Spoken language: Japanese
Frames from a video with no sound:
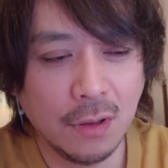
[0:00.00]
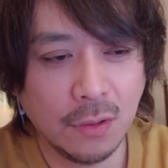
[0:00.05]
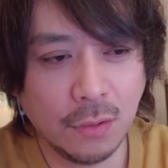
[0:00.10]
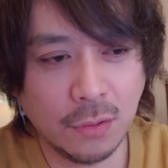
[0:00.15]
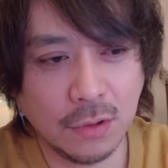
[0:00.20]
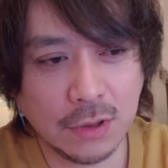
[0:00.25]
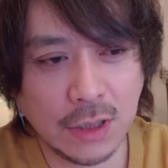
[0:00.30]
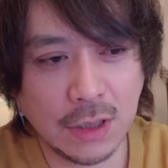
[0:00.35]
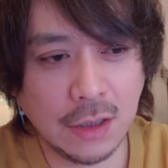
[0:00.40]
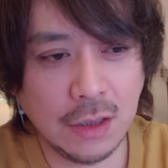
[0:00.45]

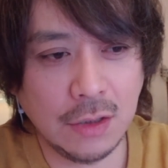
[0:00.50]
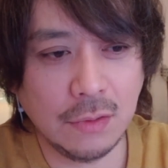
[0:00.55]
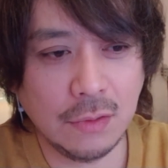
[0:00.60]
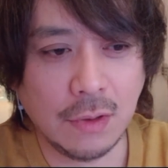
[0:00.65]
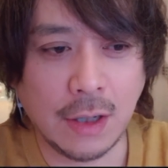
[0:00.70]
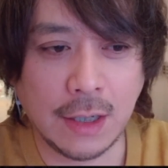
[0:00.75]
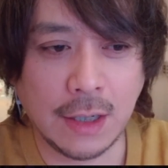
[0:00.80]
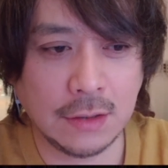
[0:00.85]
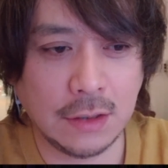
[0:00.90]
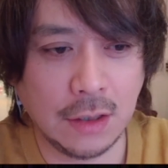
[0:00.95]
この3人の
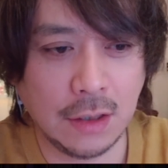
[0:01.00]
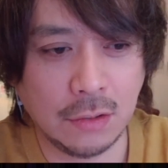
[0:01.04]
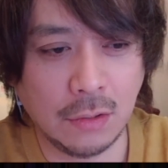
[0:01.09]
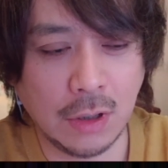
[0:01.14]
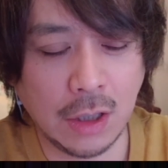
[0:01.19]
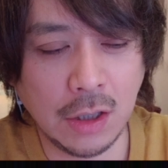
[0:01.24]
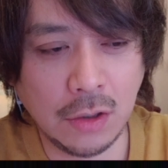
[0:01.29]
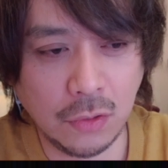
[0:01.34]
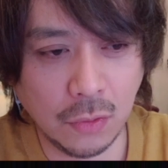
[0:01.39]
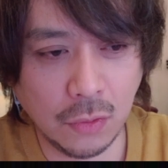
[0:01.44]
博士っていうの
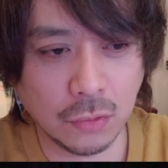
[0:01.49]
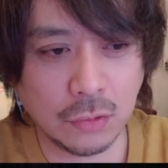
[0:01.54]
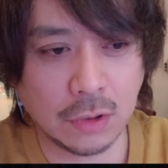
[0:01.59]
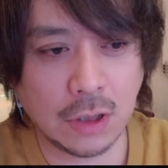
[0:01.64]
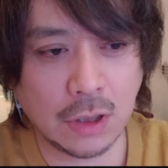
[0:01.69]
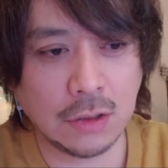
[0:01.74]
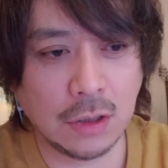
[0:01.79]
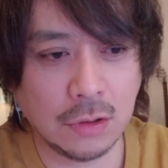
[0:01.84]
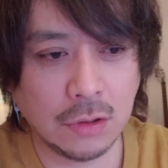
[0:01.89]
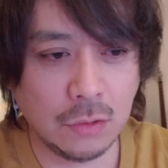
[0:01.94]
は異教徒
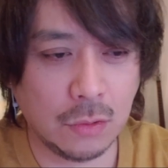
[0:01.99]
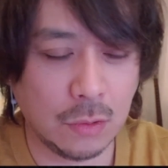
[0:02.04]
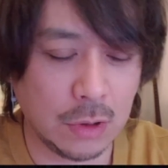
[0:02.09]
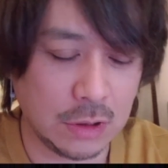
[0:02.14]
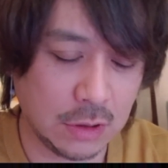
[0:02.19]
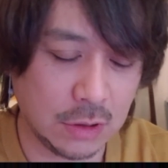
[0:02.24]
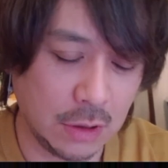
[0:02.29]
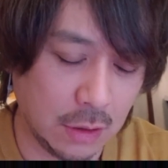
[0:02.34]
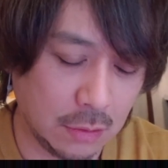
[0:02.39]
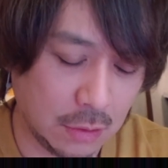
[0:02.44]
たちね
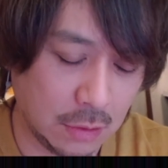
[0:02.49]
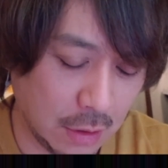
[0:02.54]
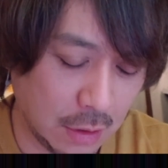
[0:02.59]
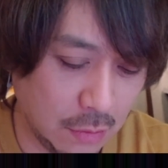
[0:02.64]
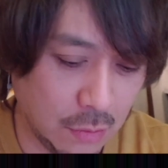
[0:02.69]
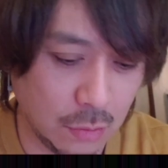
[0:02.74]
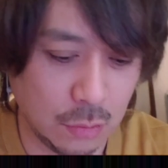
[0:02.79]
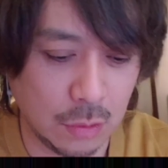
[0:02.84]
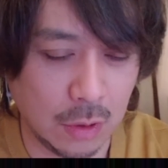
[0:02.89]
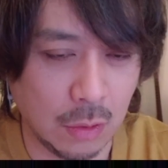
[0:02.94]
ゾロアスキャッパー
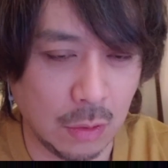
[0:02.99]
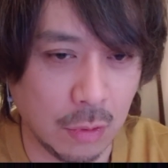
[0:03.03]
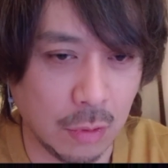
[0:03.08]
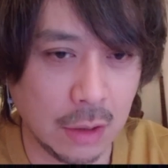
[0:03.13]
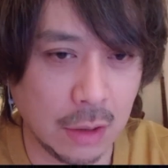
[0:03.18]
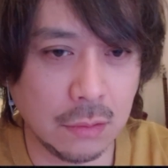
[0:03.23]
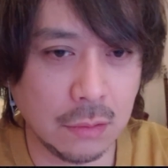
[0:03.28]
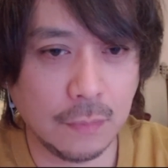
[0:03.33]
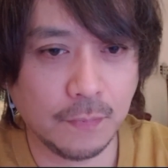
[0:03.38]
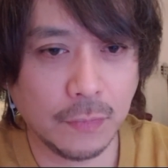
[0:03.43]
教とか
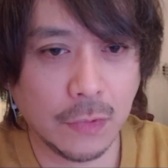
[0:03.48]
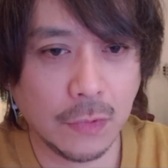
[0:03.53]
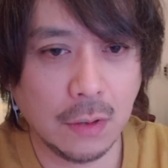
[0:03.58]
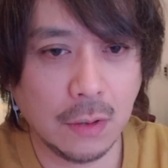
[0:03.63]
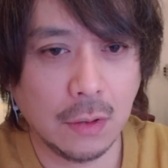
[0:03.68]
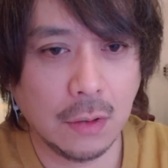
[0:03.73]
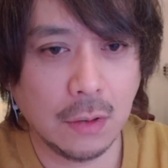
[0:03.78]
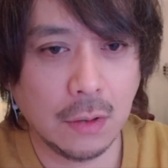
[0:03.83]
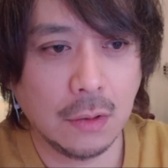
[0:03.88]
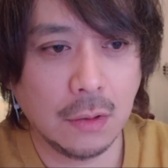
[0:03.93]
他の
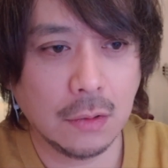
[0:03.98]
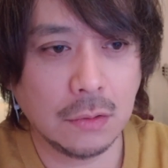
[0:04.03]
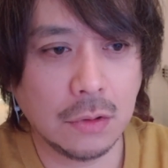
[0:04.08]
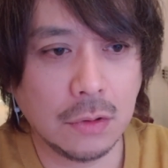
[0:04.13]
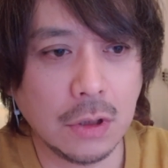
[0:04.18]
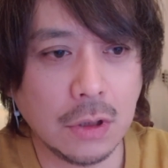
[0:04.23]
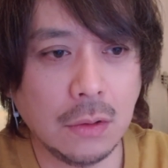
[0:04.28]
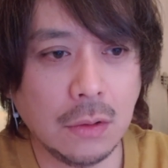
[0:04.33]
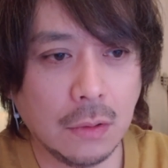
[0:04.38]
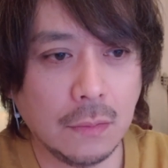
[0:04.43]

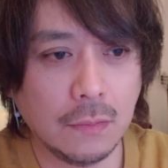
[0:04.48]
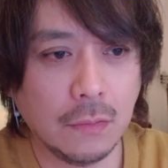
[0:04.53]
国の